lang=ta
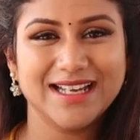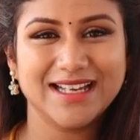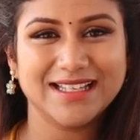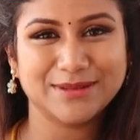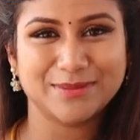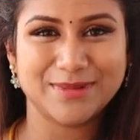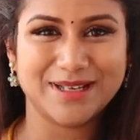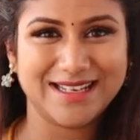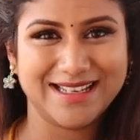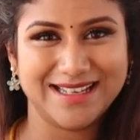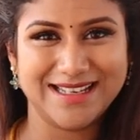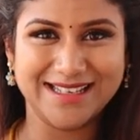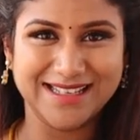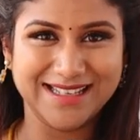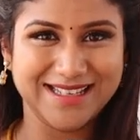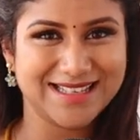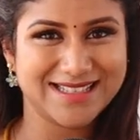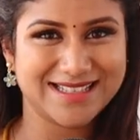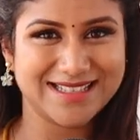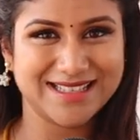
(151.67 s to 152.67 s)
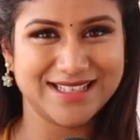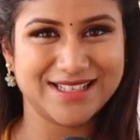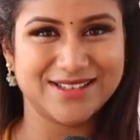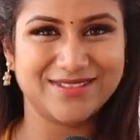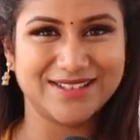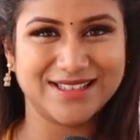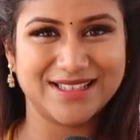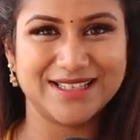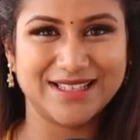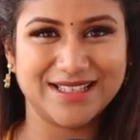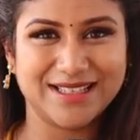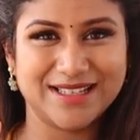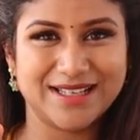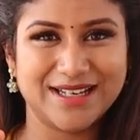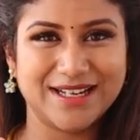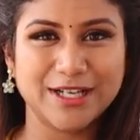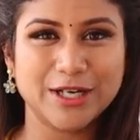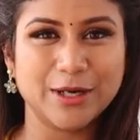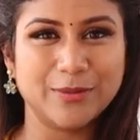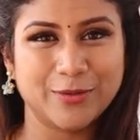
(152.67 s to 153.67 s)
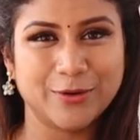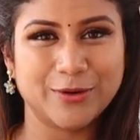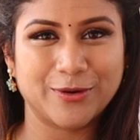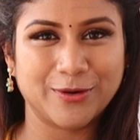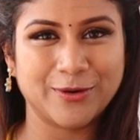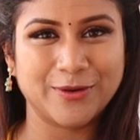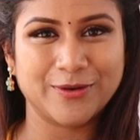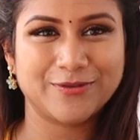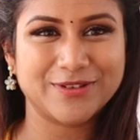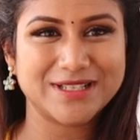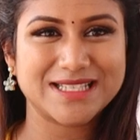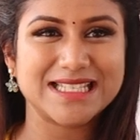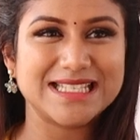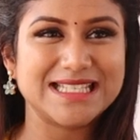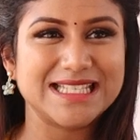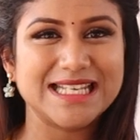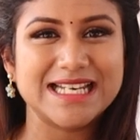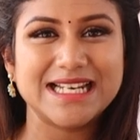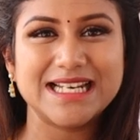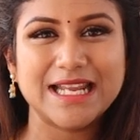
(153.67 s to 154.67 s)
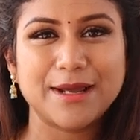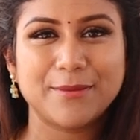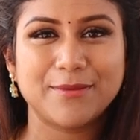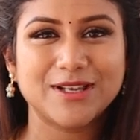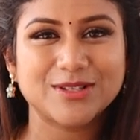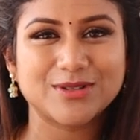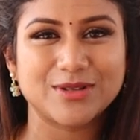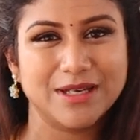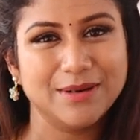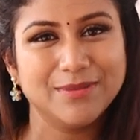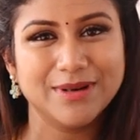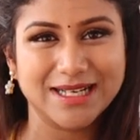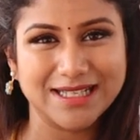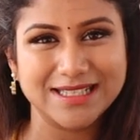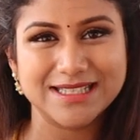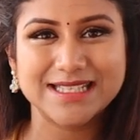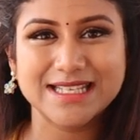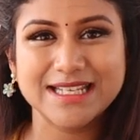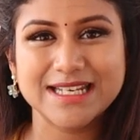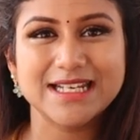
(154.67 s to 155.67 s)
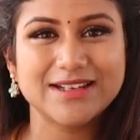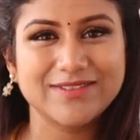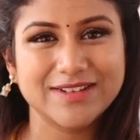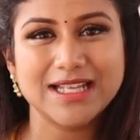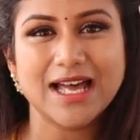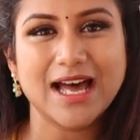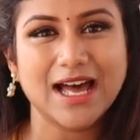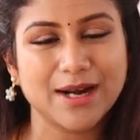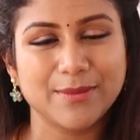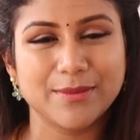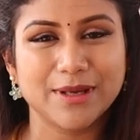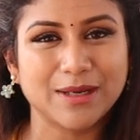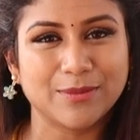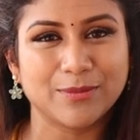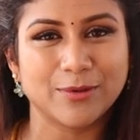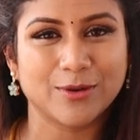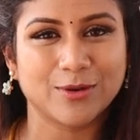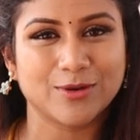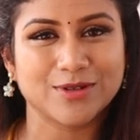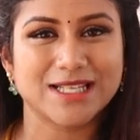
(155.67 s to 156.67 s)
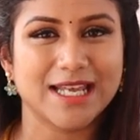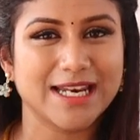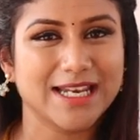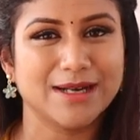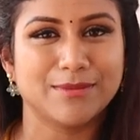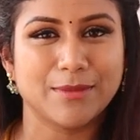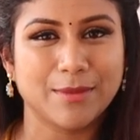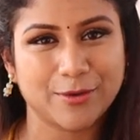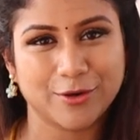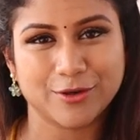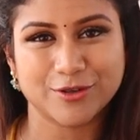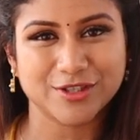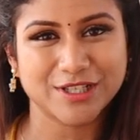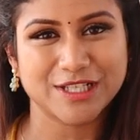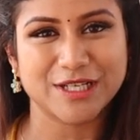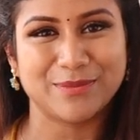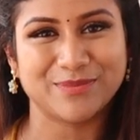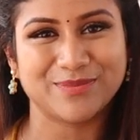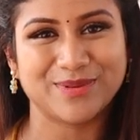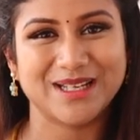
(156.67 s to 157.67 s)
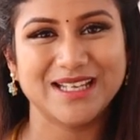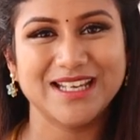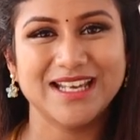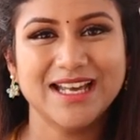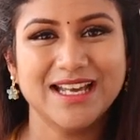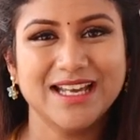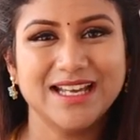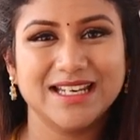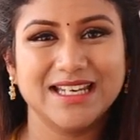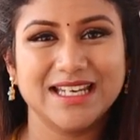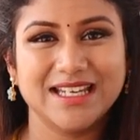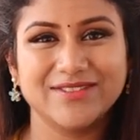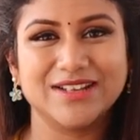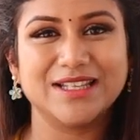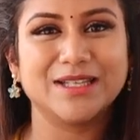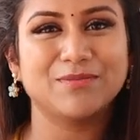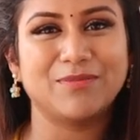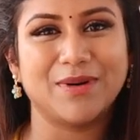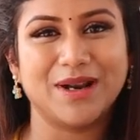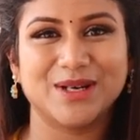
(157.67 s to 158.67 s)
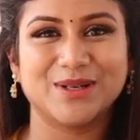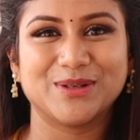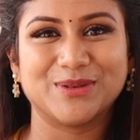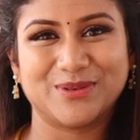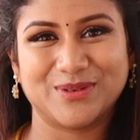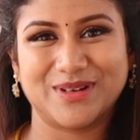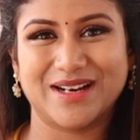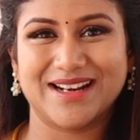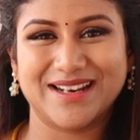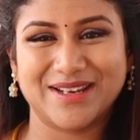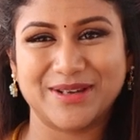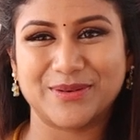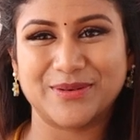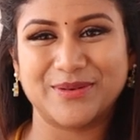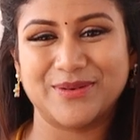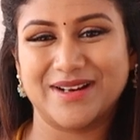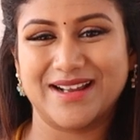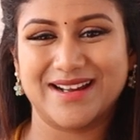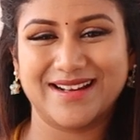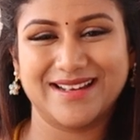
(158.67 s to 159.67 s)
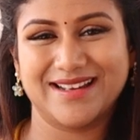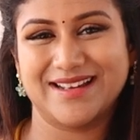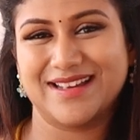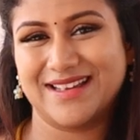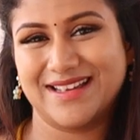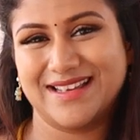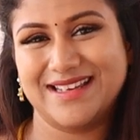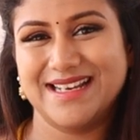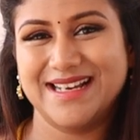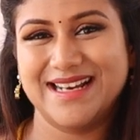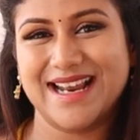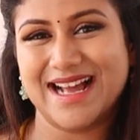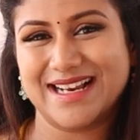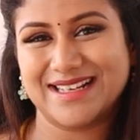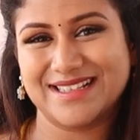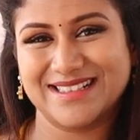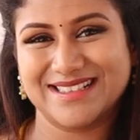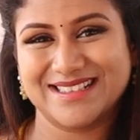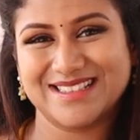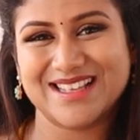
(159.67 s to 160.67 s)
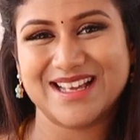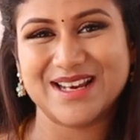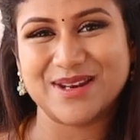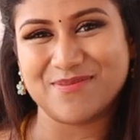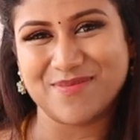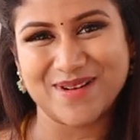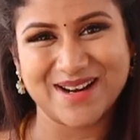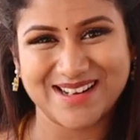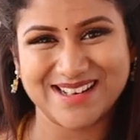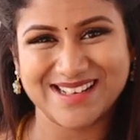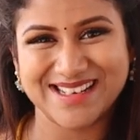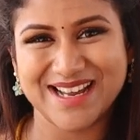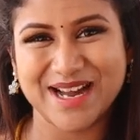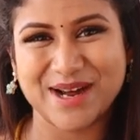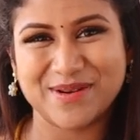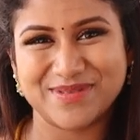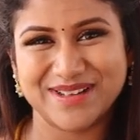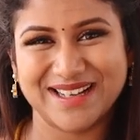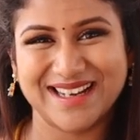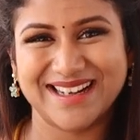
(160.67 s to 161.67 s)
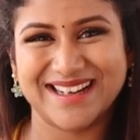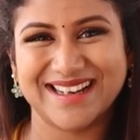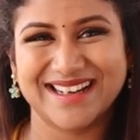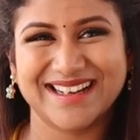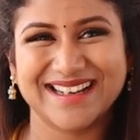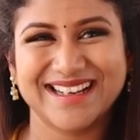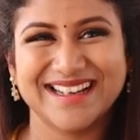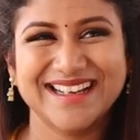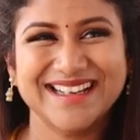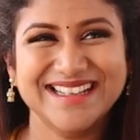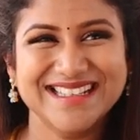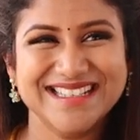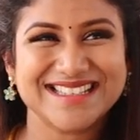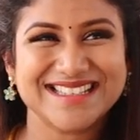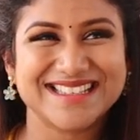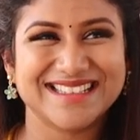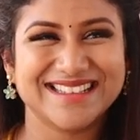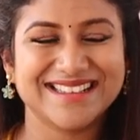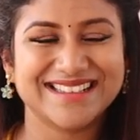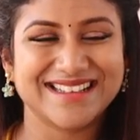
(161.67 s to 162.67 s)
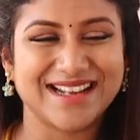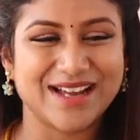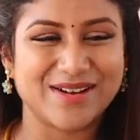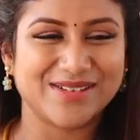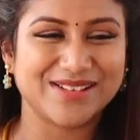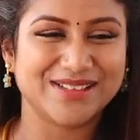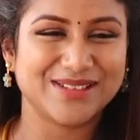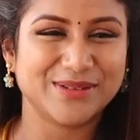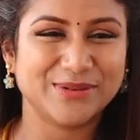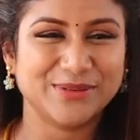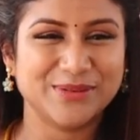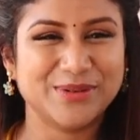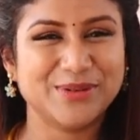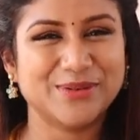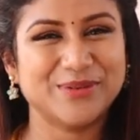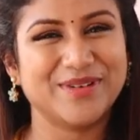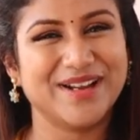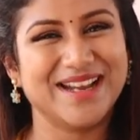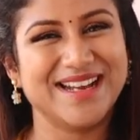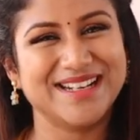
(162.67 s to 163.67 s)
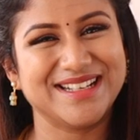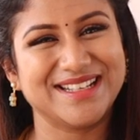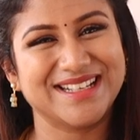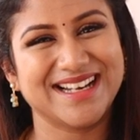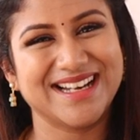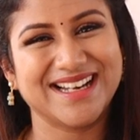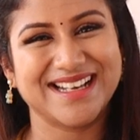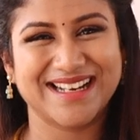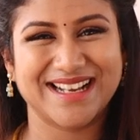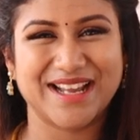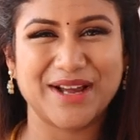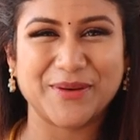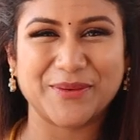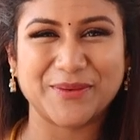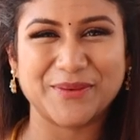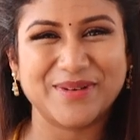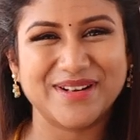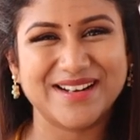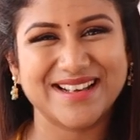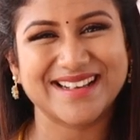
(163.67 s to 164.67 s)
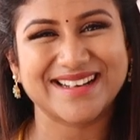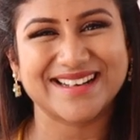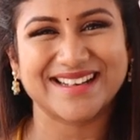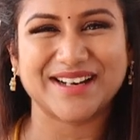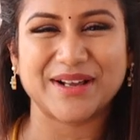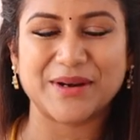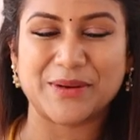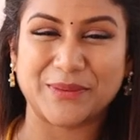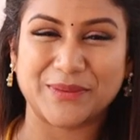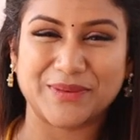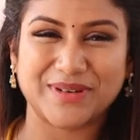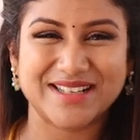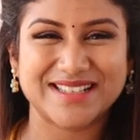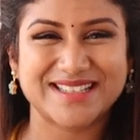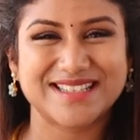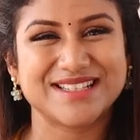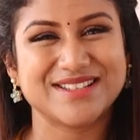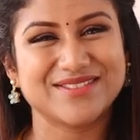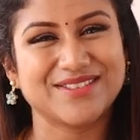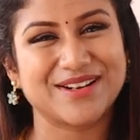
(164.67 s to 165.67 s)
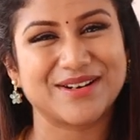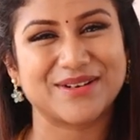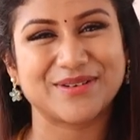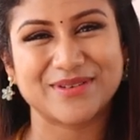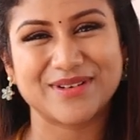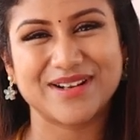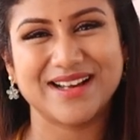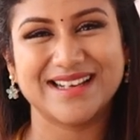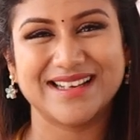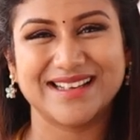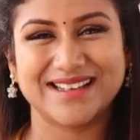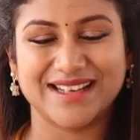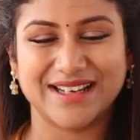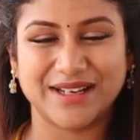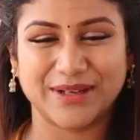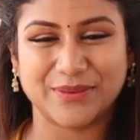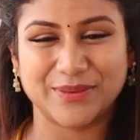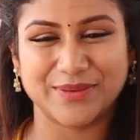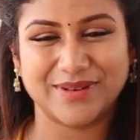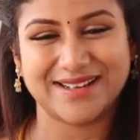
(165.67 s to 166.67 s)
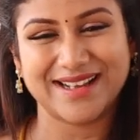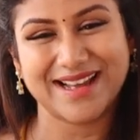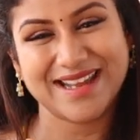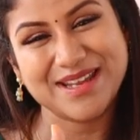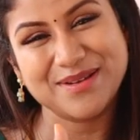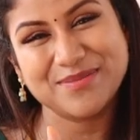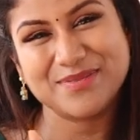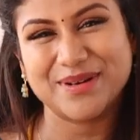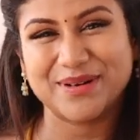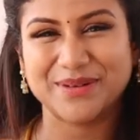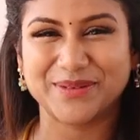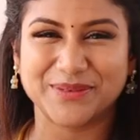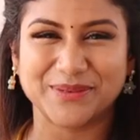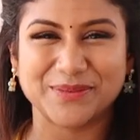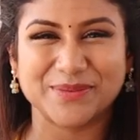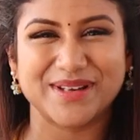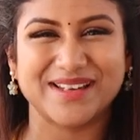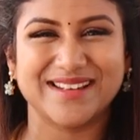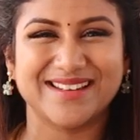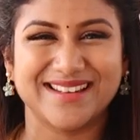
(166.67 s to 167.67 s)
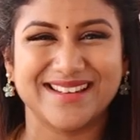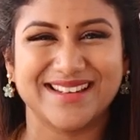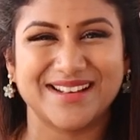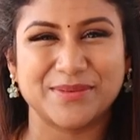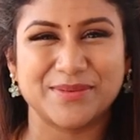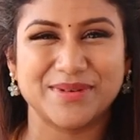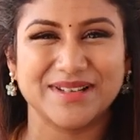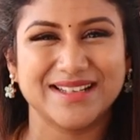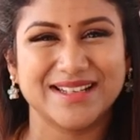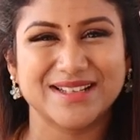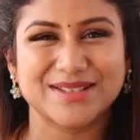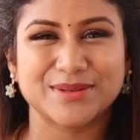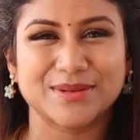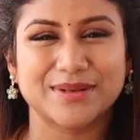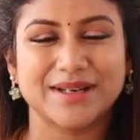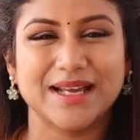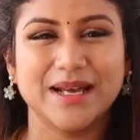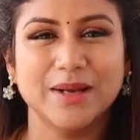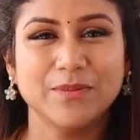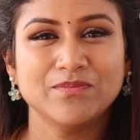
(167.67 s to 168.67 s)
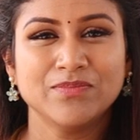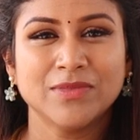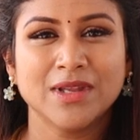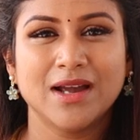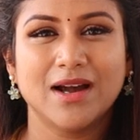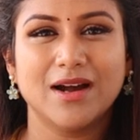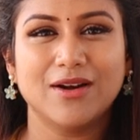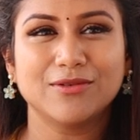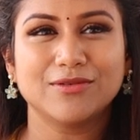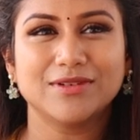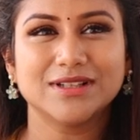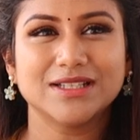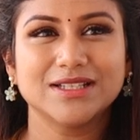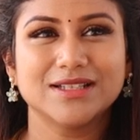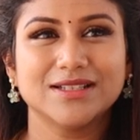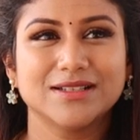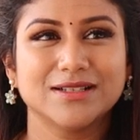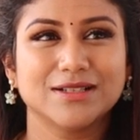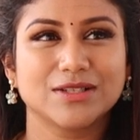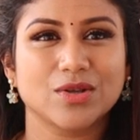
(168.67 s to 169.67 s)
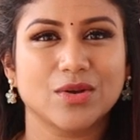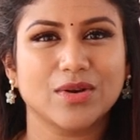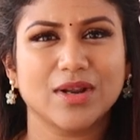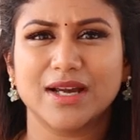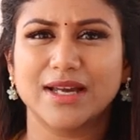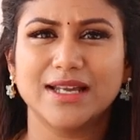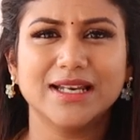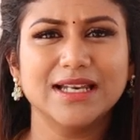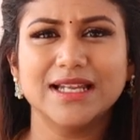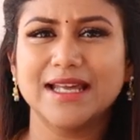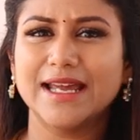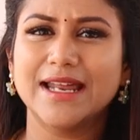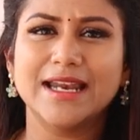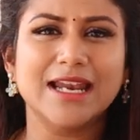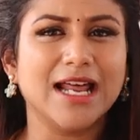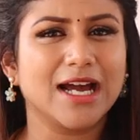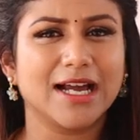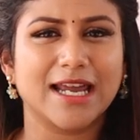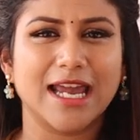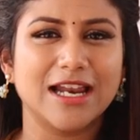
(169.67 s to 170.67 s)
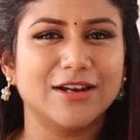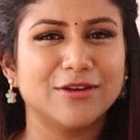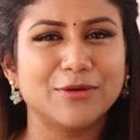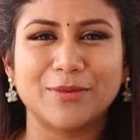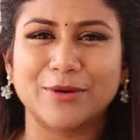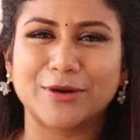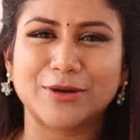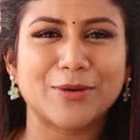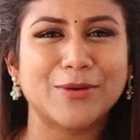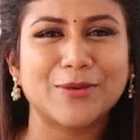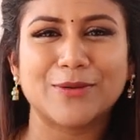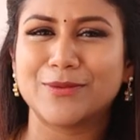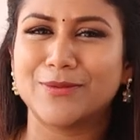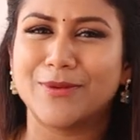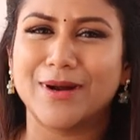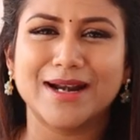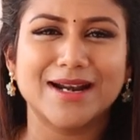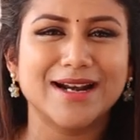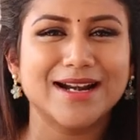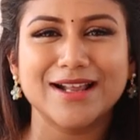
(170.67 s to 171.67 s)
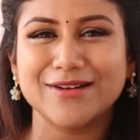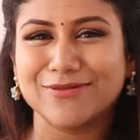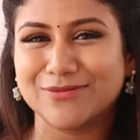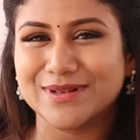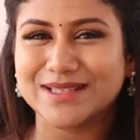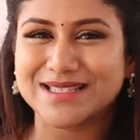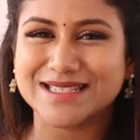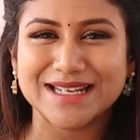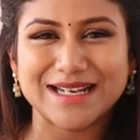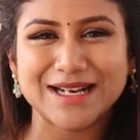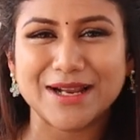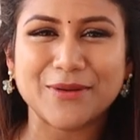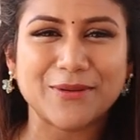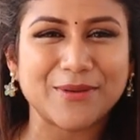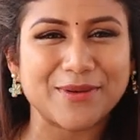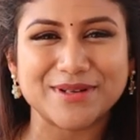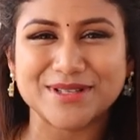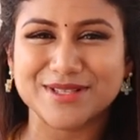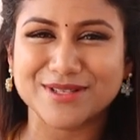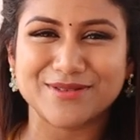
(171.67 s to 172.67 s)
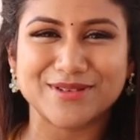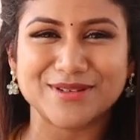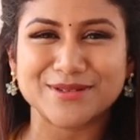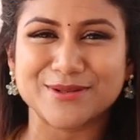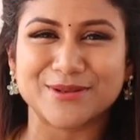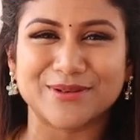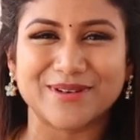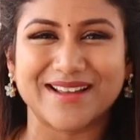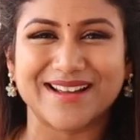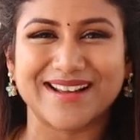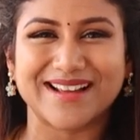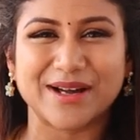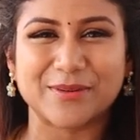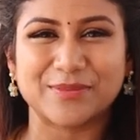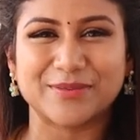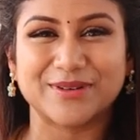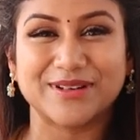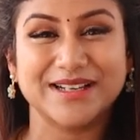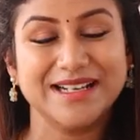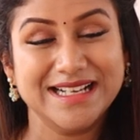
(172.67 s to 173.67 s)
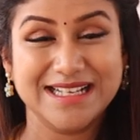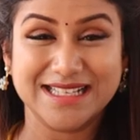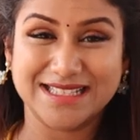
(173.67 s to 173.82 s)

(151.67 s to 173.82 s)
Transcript: இந்த மாதிரி இனியா சீரியல் வந்து எடுக்க போகிறோம் ஃபஸ்ட்டு சீரியல் நேம்லாம் சொல்ல பட் அந்த சீரியல் வந்து ஆரம்பிக்க போகிறோம் சரிகம ப்ரொடக்ஷன் கம்பெனி நீ வந்து பண்ணணும்னு நினைக்கிறோம் நாங்கள் லீட் ஆக்ட்ரஸ் நீ பண்ணுறியா அப்படி கேட்டாங்க சார் நான் வந்து இன்னும் வெயிட்டாக இருக்கேன் குண்டாக இருக்கேன் நான் குறைச்சிட்டு வரணும்னா எனக்கு ஒரு டைம் எடுக்குமே அப்படின்னு நான் சொன்னேன் அவங்க வந்து சொன்னாங்க இல்லையே நான் கேள்விப்பட்ட ஒரு ஒன் அண்ட் ஆஃப் மந்த்ஸ்லாம் குறைச்சிடுவேன்னு சொன்னாங்க அப்படின்னு